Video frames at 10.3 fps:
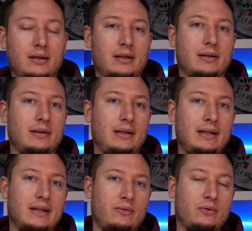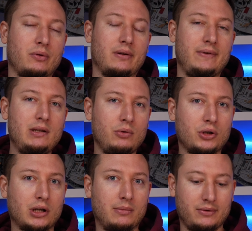Äh, Link dazu ist auch in der
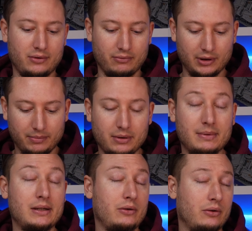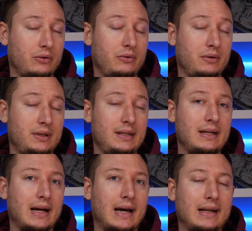Videobeschreibung zu Rebrickwild, da könnt ihr euch die
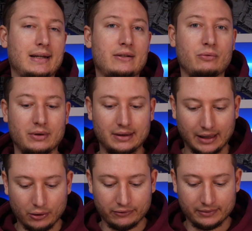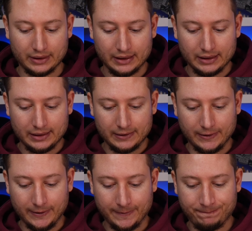Anleitung kaufen.
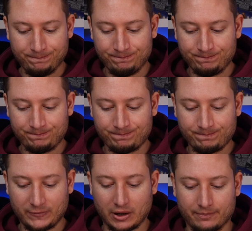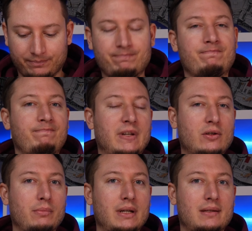Ähm, ja,
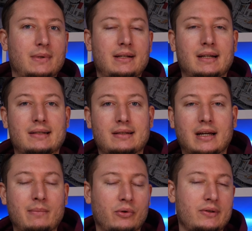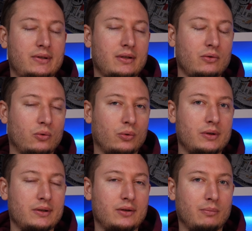jetzt kommt erstmal das Unboxing
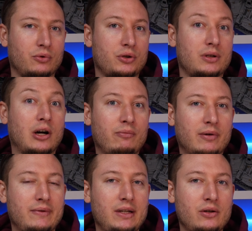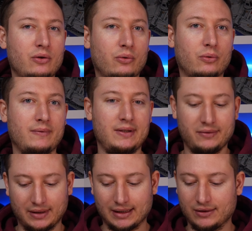und Stop-Motion-Aufbau-Video und wir sehen
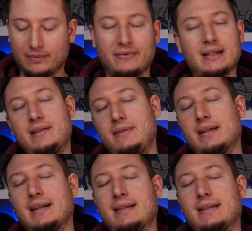uns danach zum Fazit wieder.